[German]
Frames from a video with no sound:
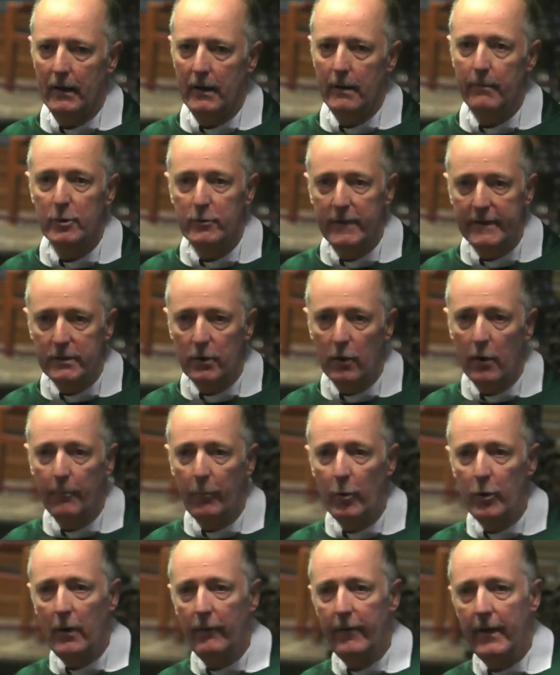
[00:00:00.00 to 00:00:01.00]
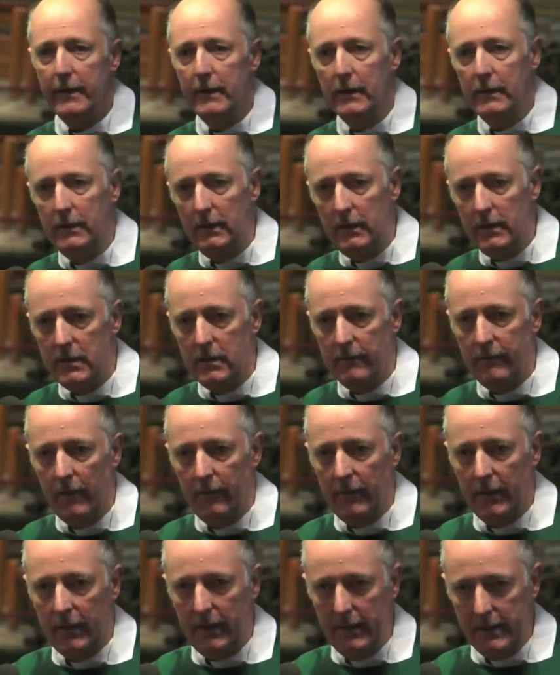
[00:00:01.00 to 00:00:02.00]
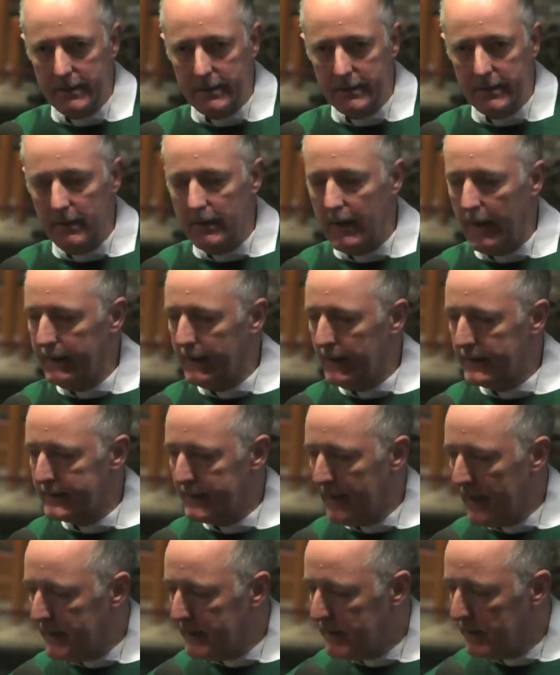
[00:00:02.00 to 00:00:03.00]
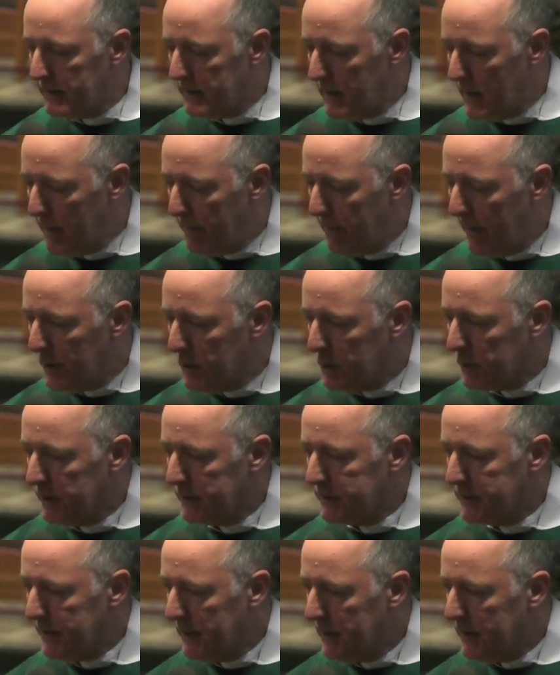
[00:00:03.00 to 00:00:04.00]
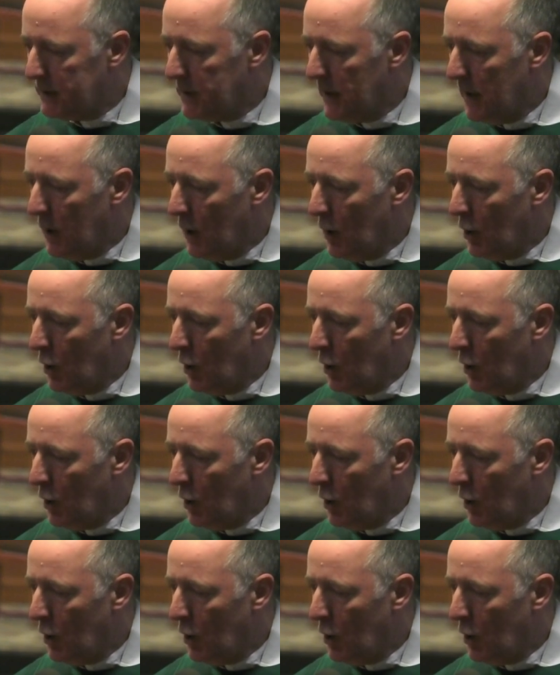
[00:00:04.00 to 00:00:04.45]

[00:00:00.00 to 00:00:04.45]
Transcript: Liebe Schwestern oder Brüder, wenn die Kirche, wenn wir Christen an der Seite der Menschen sind